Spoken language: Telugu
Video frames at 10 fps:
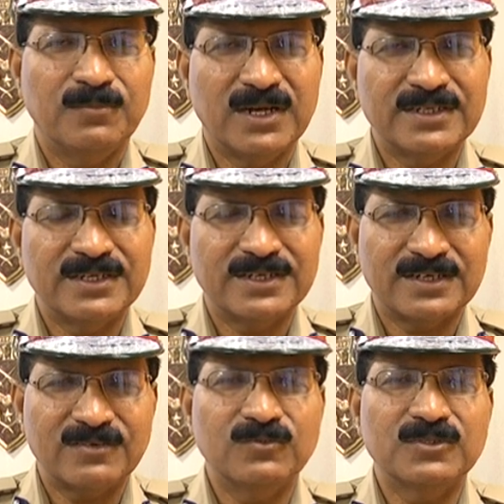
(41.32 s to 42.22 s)
భాగ్యనగర్
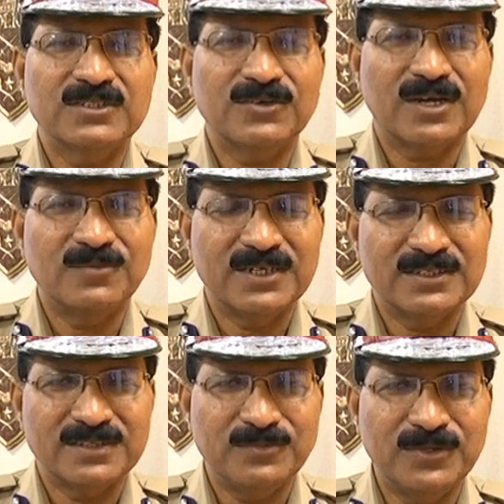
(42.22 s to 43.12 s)
ఉత్సవ కమిటీ
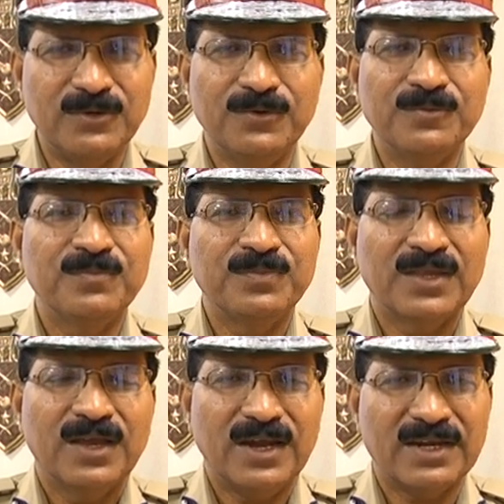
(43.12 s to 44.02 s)
సభ్యులు
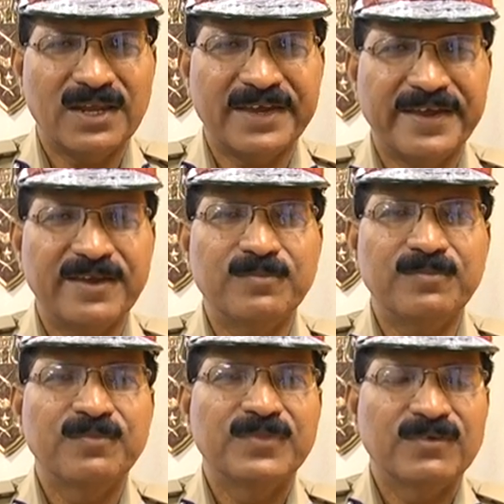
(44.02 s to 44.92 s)
అట్లాగే
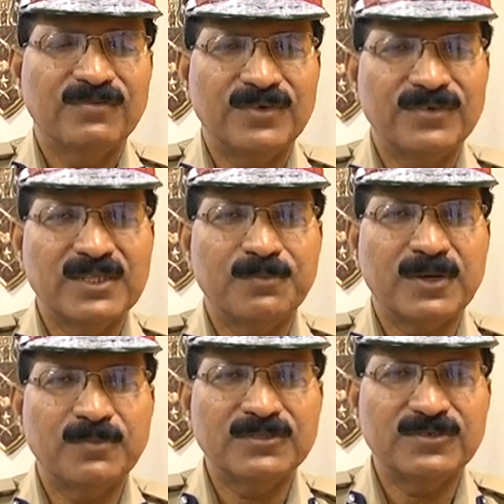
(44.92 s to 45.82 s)
వివిధ
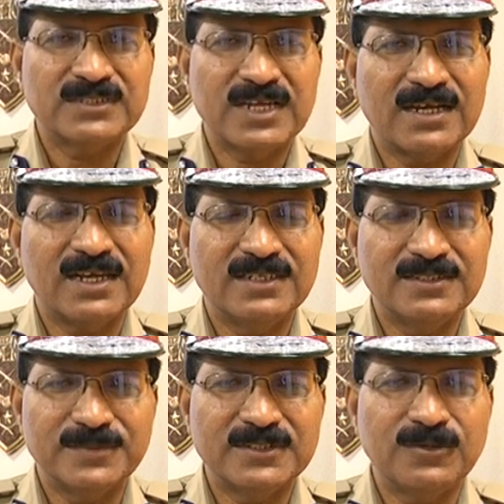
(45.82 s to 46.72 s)
ప్రభుత్వ శాఖల
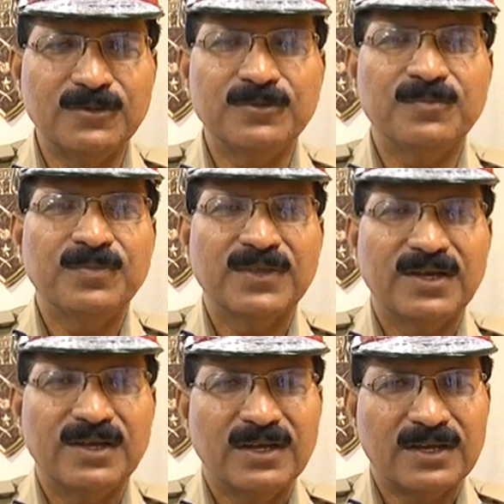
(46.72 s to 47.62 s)
అధిపతులు
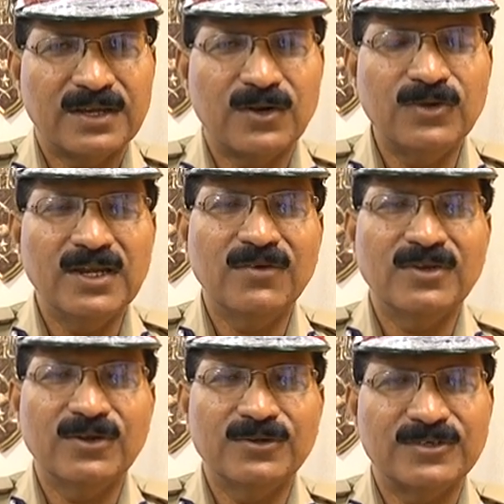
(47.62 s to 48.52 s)
గ్రౌండ్
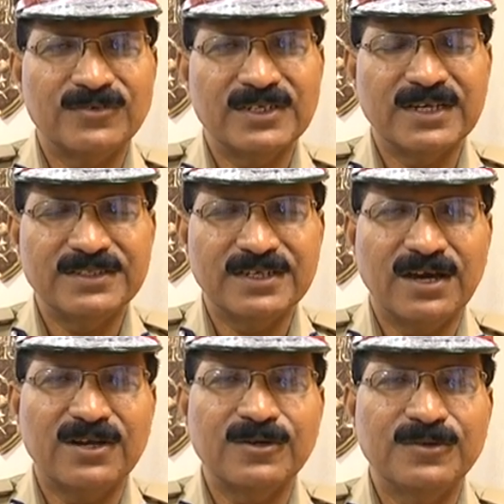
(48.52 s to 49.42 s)
లెవెల్లో ఉన్నటువంటి
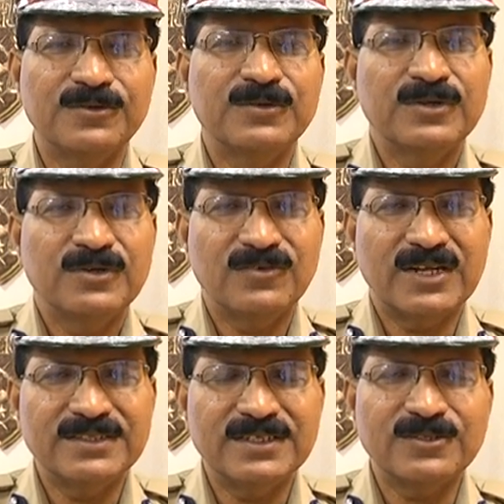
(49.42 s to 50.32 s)
అధికారులు
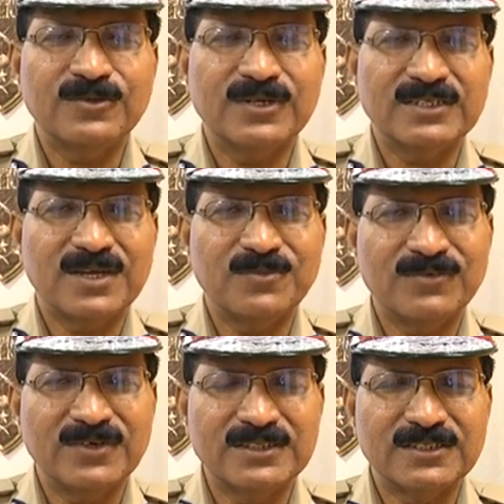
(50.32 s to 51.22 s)
వీరందరితో కూడా
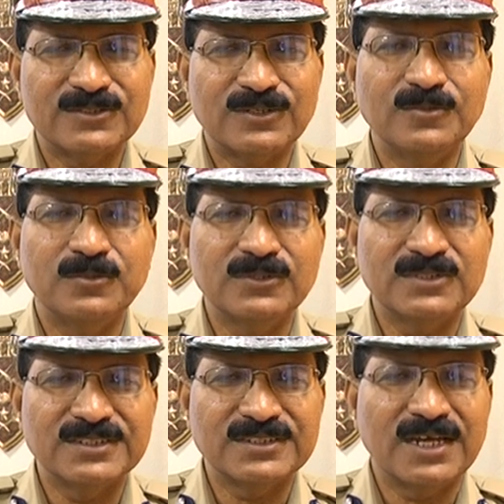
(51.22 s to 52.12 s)
సమన్వయం చేసుకుని
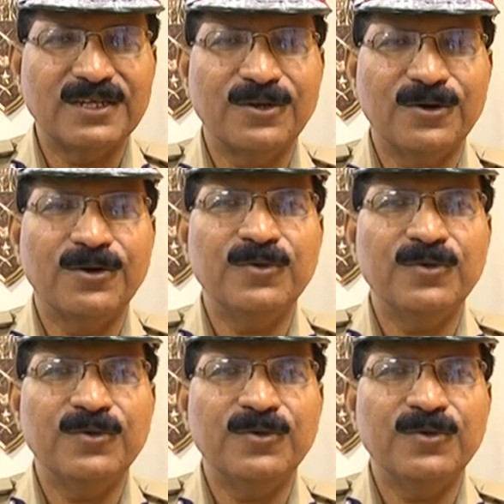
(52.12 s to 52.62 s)
పూర్తి స్థాయిలో